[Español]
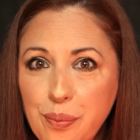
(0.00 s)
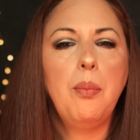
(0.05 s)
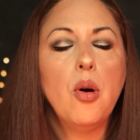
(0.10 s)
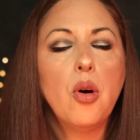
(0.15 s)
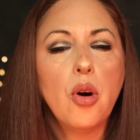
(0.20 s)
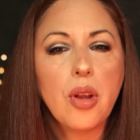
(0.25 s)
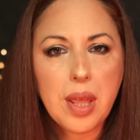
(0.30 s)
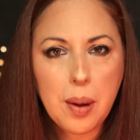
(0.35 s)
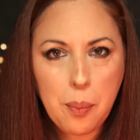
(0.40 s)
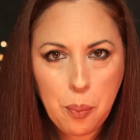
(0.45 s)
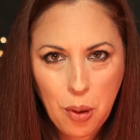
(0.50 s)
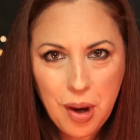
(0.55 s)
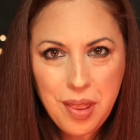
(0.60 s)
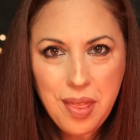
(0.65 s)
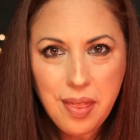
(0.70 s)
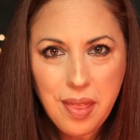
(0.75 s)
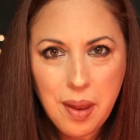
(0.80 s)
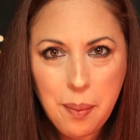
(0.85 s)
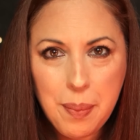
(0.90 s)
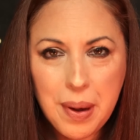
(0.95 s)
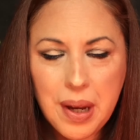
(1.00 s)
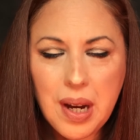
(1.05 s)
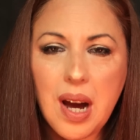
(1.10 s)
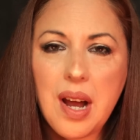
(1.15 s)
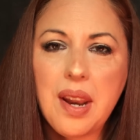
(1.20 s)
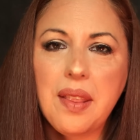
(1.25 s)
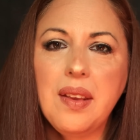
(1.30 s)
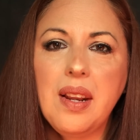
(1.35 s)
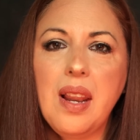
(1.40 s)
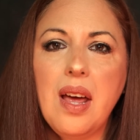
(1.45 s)
Poco después de
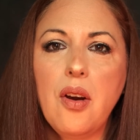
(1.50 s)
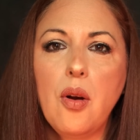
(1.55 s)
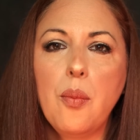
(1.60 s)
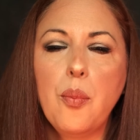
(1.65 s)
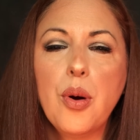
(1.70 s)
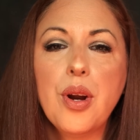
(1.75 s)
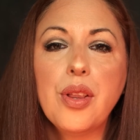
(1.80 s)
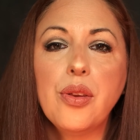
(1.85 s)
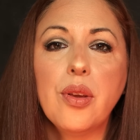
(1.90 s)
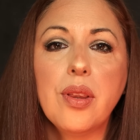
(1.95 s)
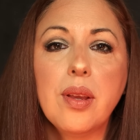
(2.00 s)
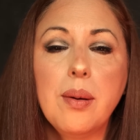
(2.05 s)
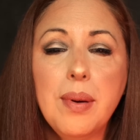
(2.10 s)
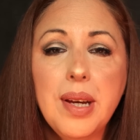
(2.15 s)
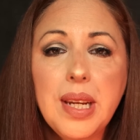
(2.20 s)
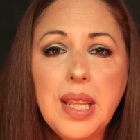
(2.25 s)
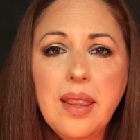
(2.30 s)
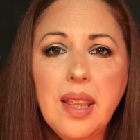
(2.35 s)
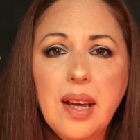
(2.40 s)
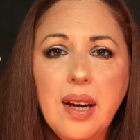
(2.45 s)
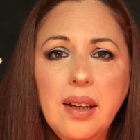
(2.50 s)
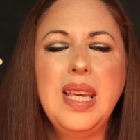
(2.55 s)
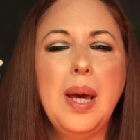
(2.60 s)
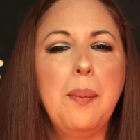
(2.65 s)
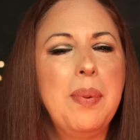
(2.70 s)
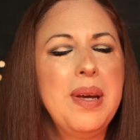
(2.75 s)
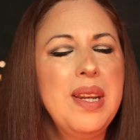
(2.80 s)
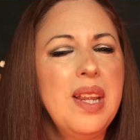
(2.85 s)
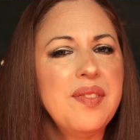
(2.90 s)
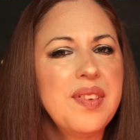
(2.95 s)
despegar del aeropuerto de Mérida y
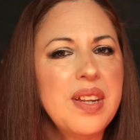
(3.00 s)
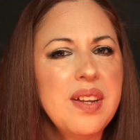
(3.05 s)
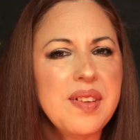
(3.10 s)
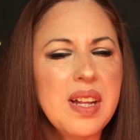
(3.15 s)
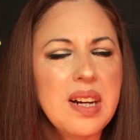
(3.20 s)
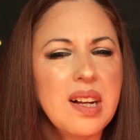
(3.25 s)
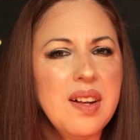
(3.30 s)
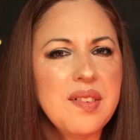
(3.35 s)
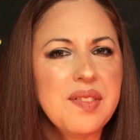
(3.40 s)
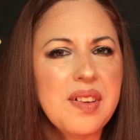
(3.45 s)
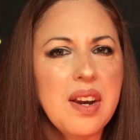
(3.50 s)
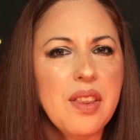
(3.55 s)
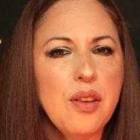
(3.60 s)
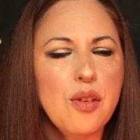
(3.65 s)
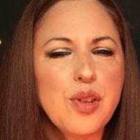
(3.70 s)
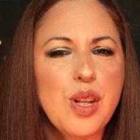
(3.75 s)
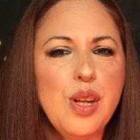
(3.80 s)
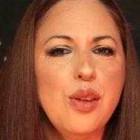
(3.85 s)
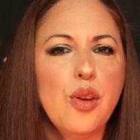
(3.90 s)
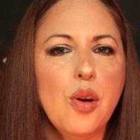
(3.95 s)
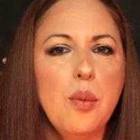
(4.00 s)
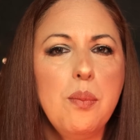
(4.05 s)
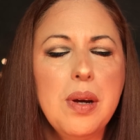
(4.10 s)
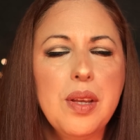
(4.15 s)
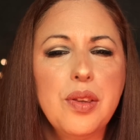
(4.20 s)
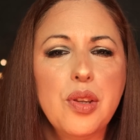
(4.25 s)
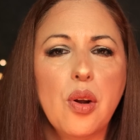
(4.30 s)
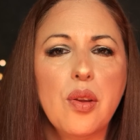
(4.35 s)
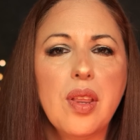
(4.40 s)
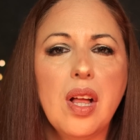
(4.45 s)
apenas tras alcanzar 200
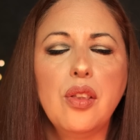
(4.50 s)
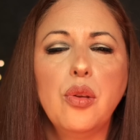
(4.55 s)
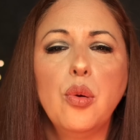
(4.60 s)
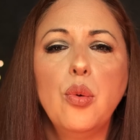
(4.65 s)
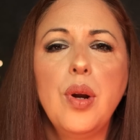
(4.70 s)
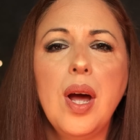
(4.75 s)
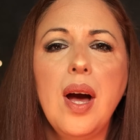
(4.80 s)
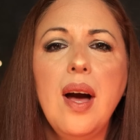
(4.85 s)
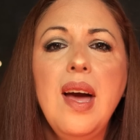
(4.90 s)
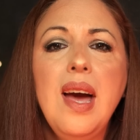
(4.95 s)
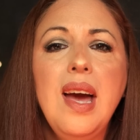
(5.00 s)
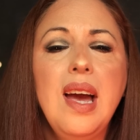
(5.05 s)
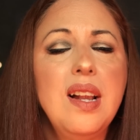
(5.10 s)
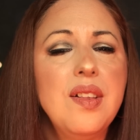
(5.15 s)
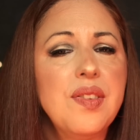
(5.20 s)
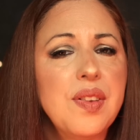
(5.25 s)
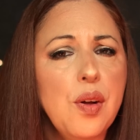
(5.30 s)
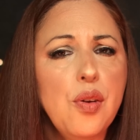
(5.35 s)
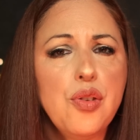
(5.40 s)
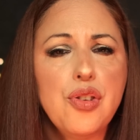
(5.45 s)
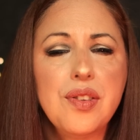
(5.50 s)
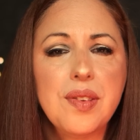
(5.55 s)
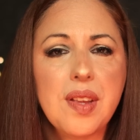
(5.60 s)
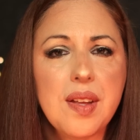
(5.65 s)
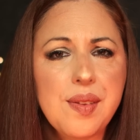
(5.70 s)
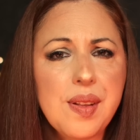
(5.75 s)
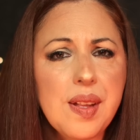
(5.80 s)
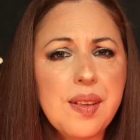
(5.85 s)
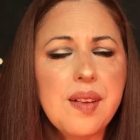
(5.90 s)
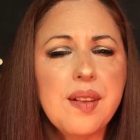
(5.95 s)
metros de altura, el
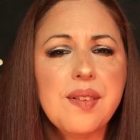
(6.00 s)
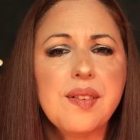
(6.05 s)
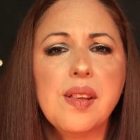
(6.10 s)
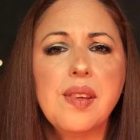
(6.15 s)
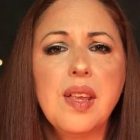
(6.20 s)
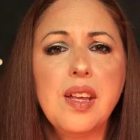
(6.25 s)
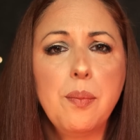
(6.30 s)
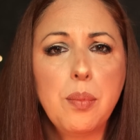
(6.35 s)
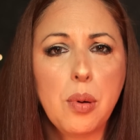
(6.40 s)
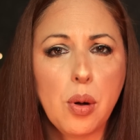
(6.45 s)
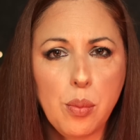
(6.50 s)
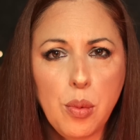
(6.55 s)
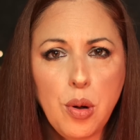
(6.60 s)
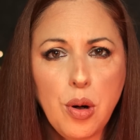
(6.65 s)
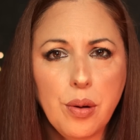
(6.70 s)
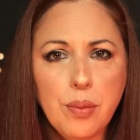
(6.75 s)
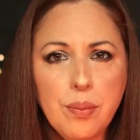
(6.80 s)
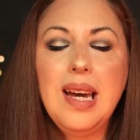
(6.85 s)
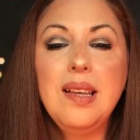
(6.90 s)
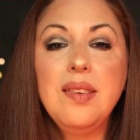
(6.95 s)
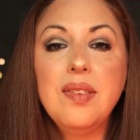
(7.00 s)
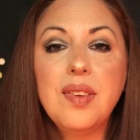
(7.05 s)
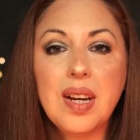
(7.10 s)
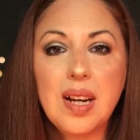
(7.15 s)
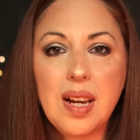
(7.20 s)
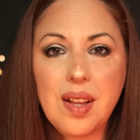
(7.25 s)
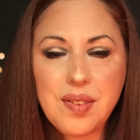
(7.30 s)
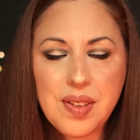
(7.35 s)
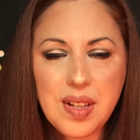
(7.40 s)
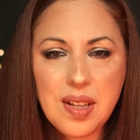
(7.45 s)
C-87 se desplomó entre
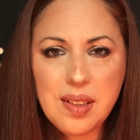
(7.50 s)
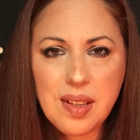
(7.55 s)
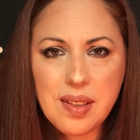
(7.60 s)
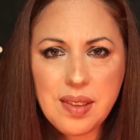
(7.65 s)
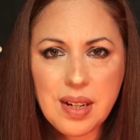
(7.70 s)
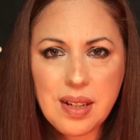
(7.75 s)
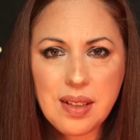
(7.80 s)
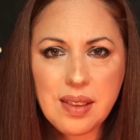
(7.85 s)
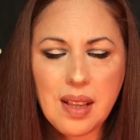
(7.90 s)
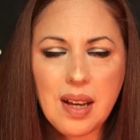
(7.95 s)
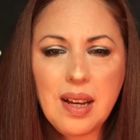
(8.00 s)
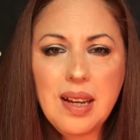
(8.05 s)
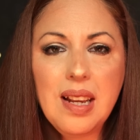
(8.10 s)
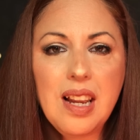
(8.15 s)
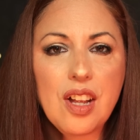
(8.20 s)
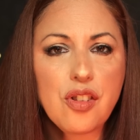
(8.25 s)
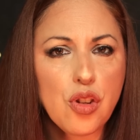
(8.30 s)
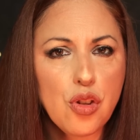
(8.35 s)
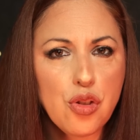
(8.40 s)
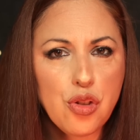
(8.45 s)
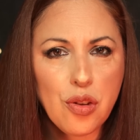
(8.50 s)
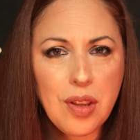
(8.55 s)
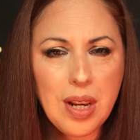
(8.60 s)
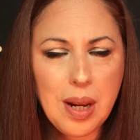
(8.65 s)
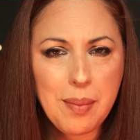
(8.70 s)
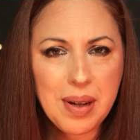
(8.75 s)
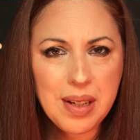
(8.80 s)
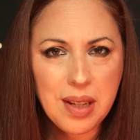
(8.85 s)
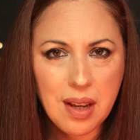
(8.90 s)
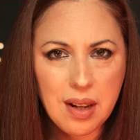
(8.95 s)
las 7.30 y las 8 de
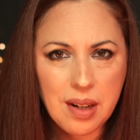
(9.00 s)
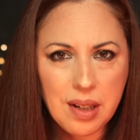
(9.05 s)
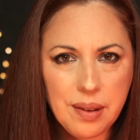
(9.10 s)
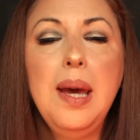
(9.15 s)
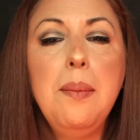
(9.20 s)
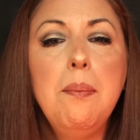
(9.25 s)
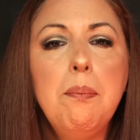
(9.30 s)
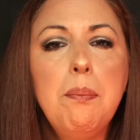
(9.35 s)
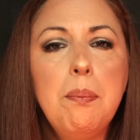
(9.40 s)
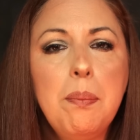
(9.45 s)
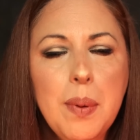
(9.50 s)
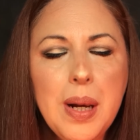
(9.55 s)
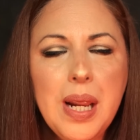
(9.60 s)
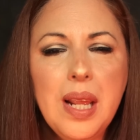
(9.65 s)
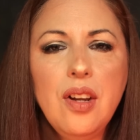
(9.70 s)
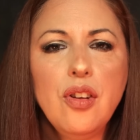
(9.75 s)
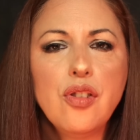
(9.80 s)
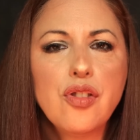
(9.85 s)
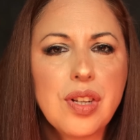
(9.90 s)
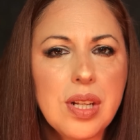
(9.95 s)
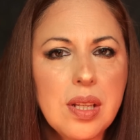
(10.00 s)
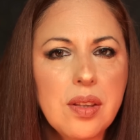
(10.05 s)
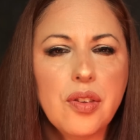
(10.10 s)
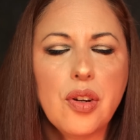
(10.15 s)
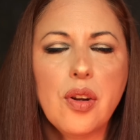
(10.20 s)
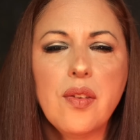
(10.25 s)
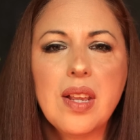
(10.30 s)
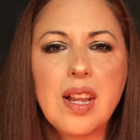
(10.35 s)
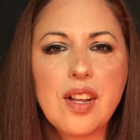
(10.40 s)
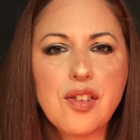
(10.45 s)
la mañana, en pleno
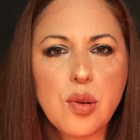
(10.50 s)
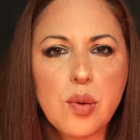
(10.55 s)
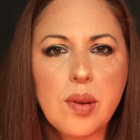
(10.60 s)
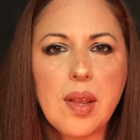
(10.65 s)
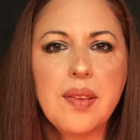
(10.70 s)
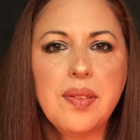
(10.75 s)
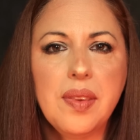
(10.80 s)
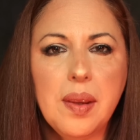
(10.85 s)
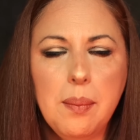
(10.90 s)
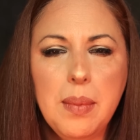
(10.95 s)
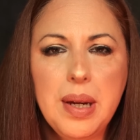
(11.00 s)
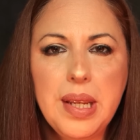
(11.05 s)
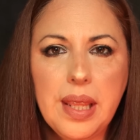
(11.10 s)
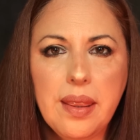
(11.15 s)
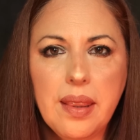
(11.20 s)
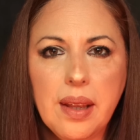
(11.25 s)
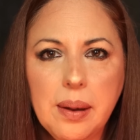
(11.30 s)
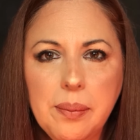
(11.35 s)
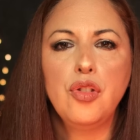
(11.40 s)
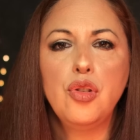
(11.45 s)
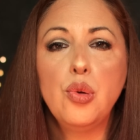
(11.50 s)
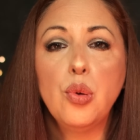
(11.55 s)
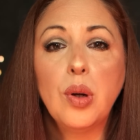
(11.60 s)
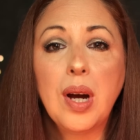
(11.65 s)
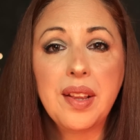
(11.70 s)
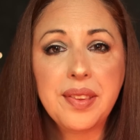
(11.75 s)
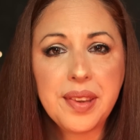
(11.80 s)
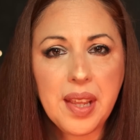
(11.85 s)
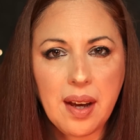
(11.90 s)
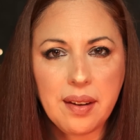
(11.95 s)
centro de la ciudad de Mérida,
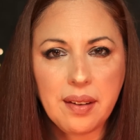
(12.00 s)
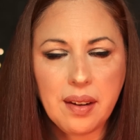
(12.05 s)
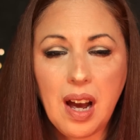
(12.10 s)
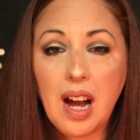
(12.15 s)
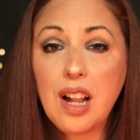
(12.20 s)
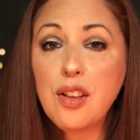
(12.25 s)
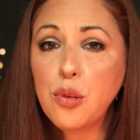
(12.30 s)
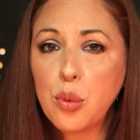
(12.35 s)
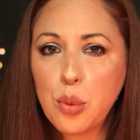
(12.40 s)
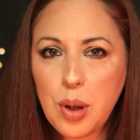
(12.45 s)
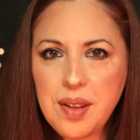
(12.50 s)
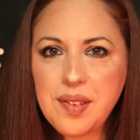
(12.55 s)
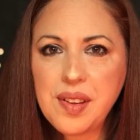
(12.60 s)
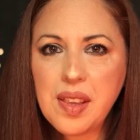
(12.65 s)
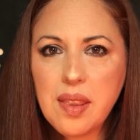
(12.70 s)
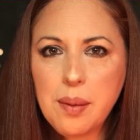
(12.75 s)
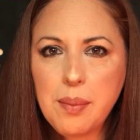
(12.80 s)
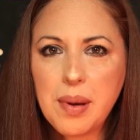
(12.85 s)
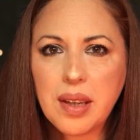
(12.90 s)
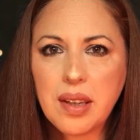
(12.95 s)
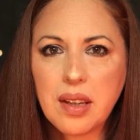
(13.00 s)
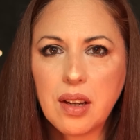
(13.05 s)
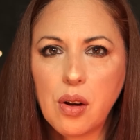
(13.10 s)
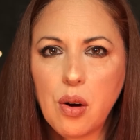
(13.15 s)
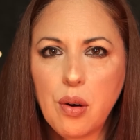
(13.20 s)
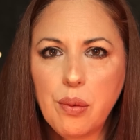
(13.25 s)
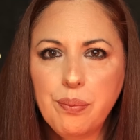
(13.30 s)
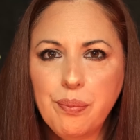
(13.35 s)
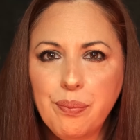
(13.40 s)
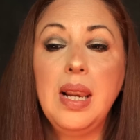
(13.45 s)
Yucatán, al sureste de México.